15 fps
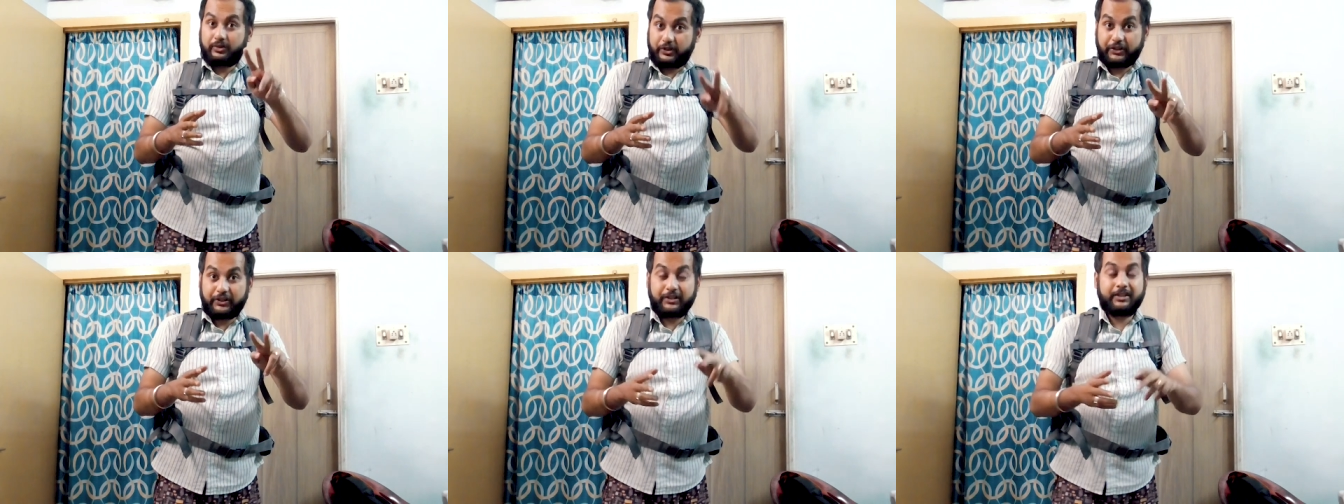
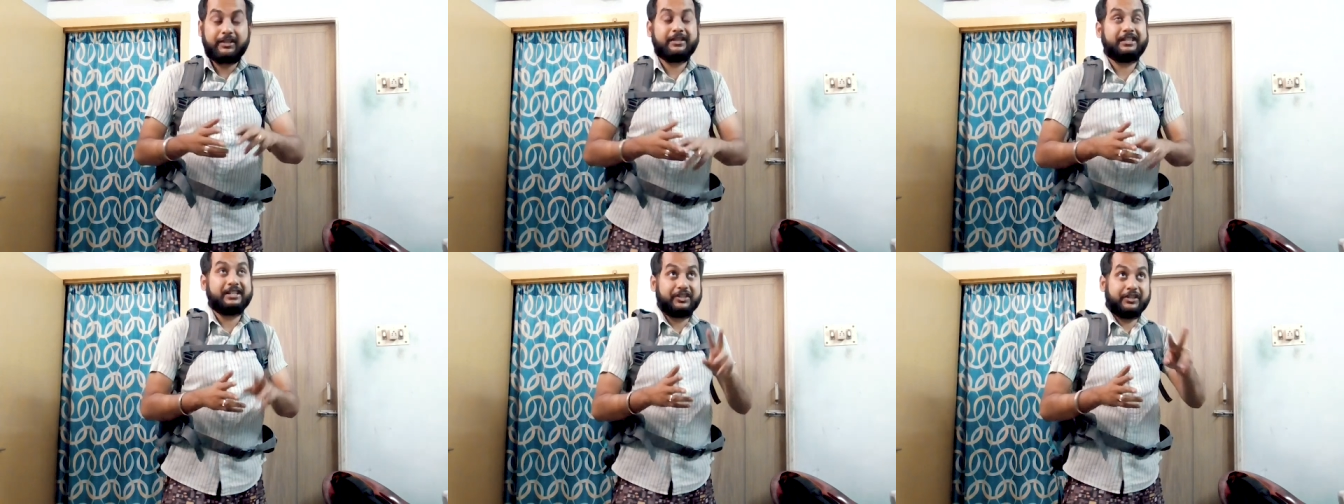
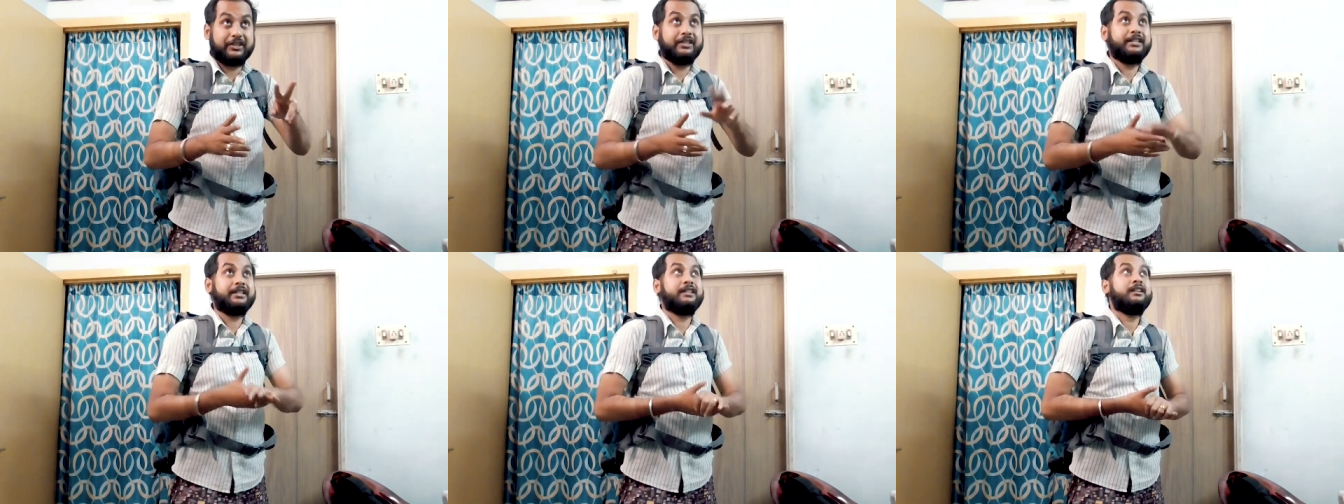शर्ट टी
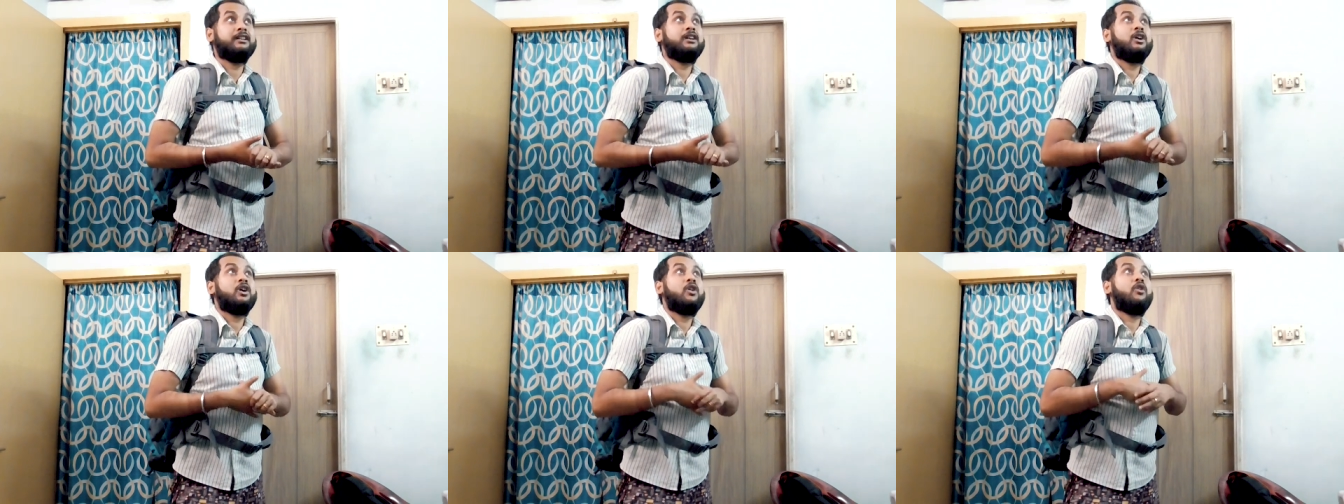शर्ट
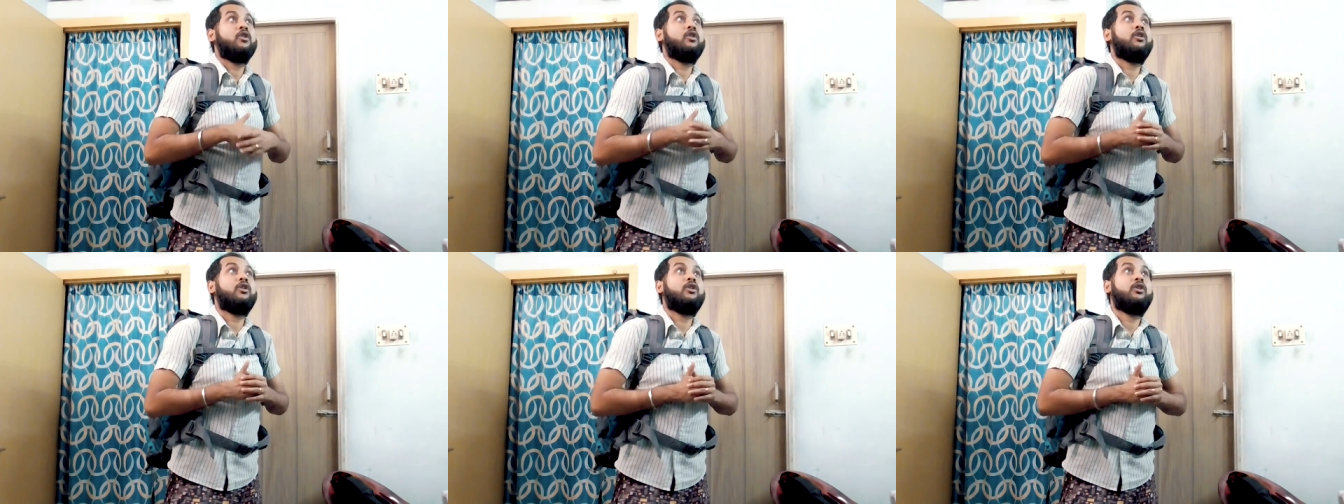
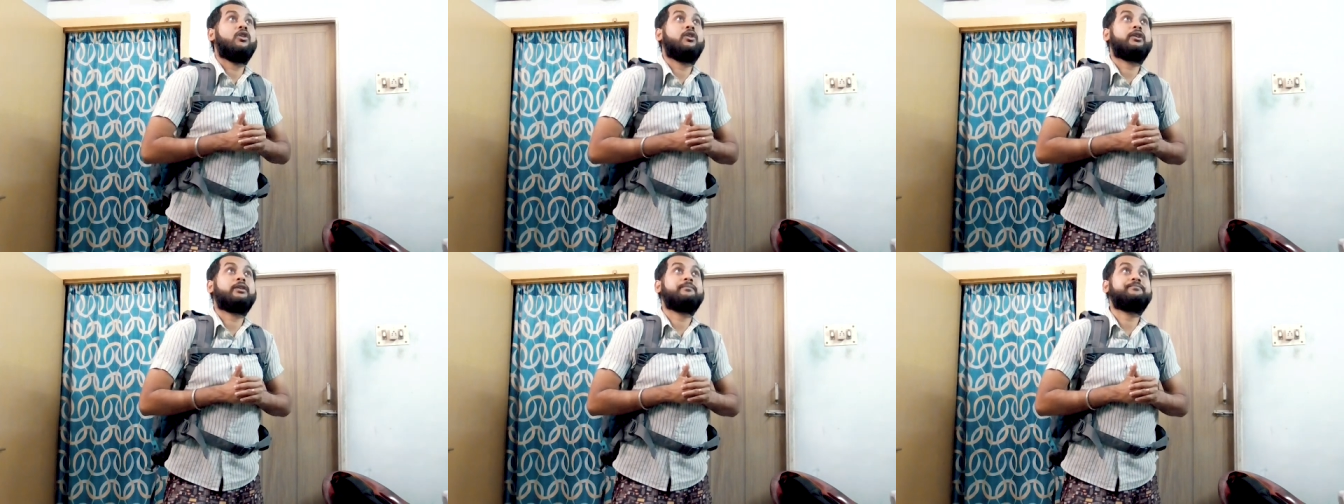
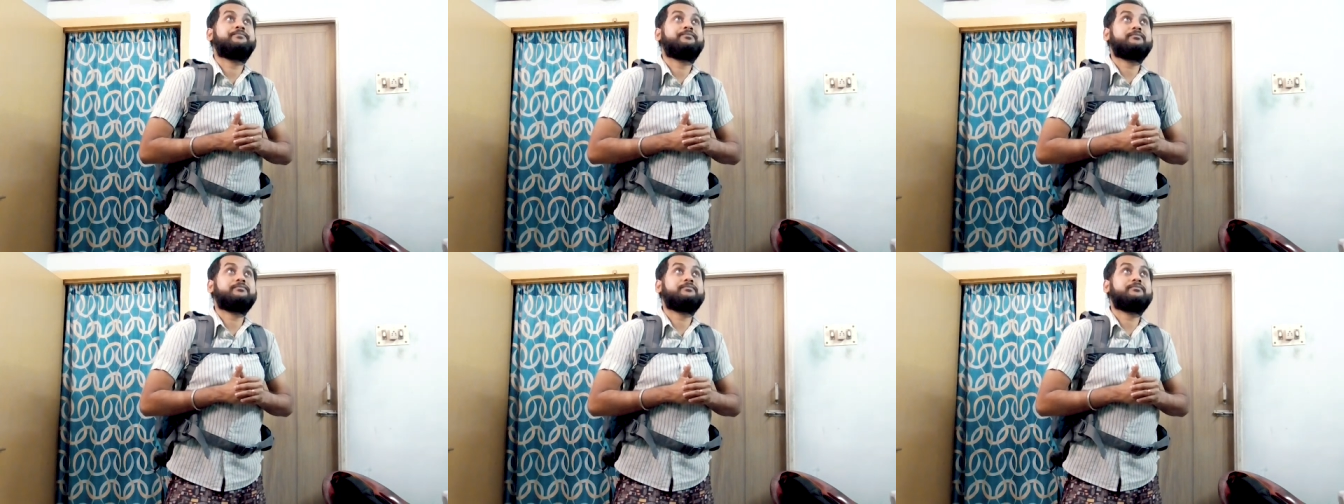और